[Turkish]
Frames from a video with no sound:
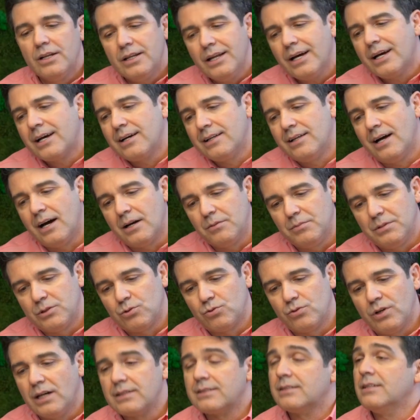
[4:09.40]
Ne kadar bir
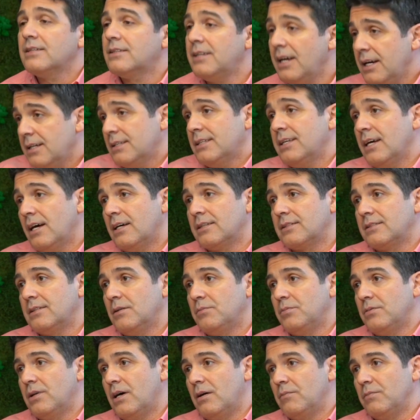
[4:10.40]
süre? Aslında tek seans
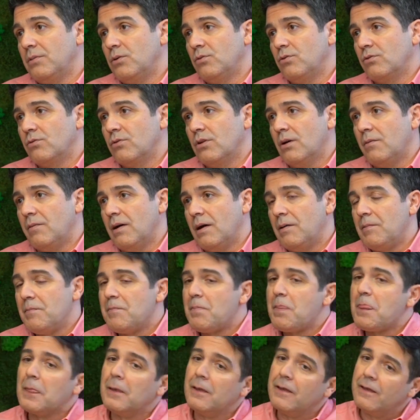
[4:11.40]
yapılan bir uygulama.
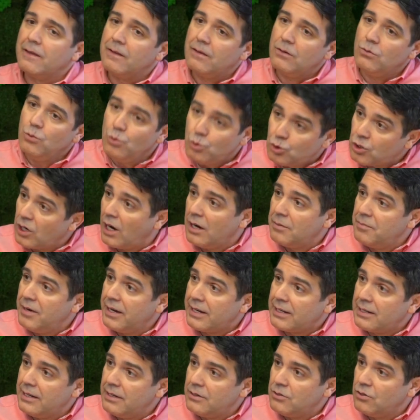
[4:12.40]
3 ay
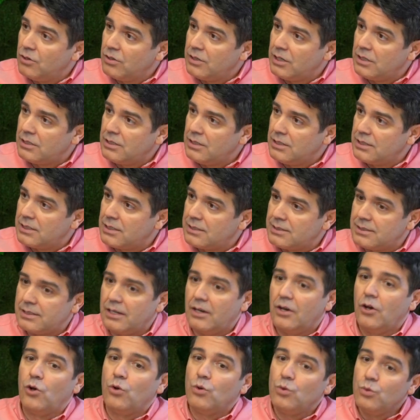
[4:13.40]
bekleniyor neticesi.
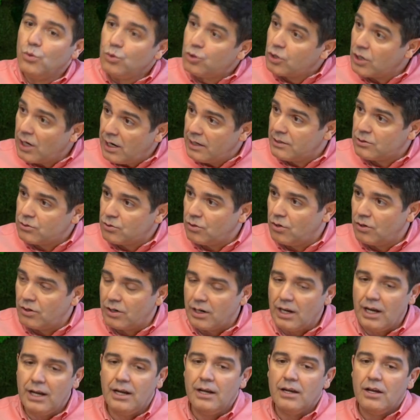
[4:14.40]
3 ay
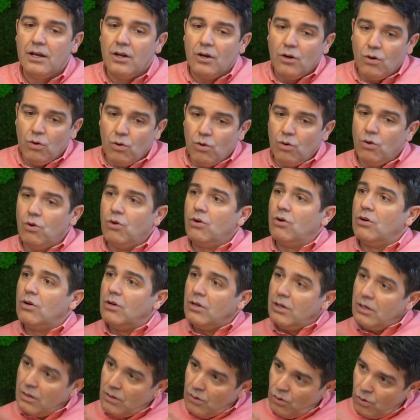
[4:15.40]
sonra o
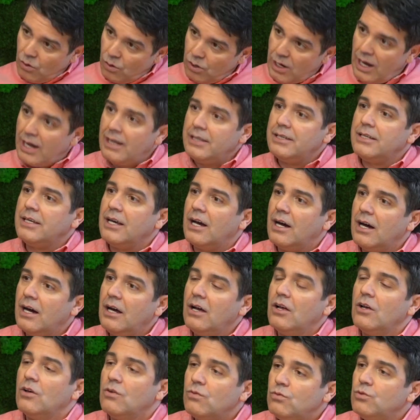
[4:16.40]
ölen
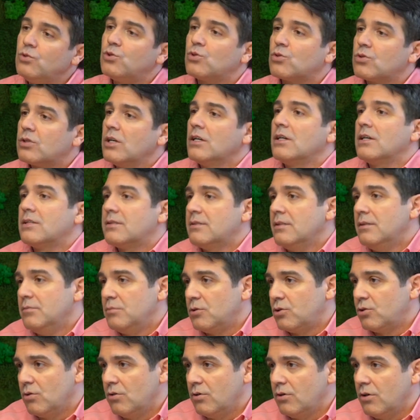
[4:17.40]
yağ vücuttan
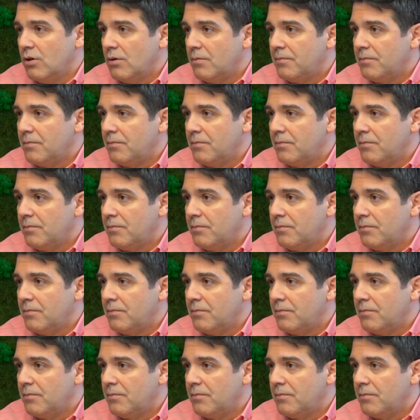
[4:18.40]
atılmış oluyor.